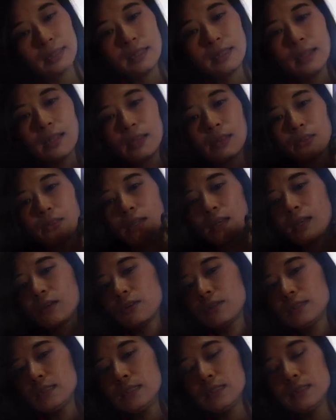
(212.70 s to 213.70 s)
なので、
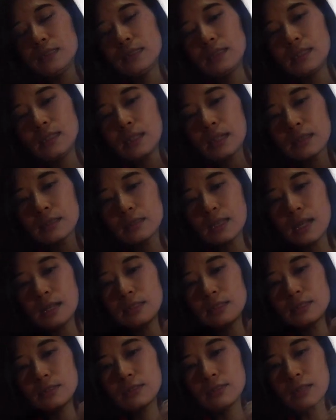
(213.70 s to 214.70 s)
これ1日130
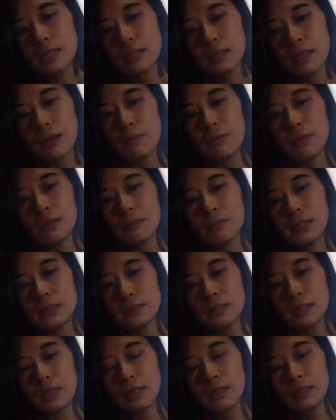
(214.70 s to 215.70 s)
円食べてま
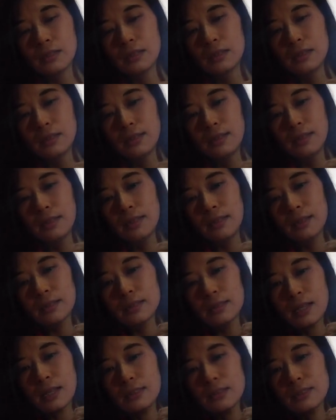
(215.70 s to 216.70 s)
すね。
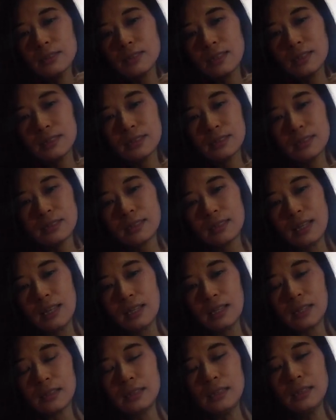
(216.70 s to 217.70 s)
130円です。ね、
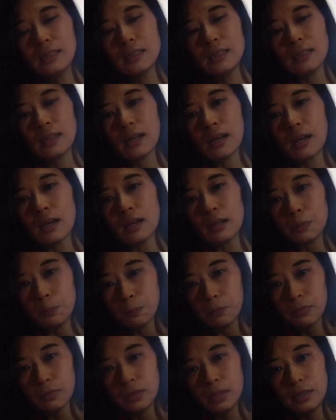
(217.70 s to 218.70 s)
2匹だから
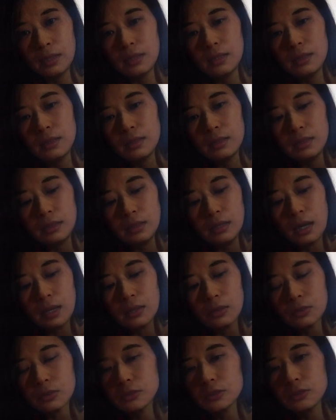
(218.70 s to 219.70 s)

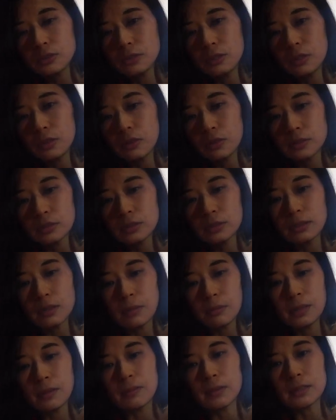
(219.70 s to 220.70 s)
260円とかずつ
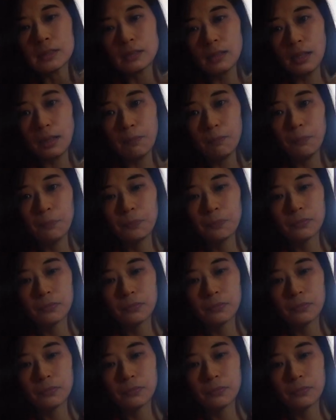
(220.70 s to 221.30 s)
食べてますね。